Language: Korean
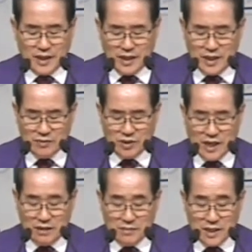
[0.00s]
하나님을
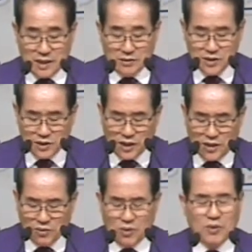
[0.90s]
날마다
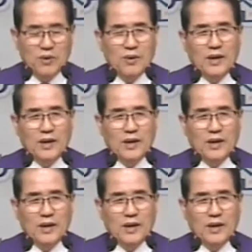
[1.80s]
의식하고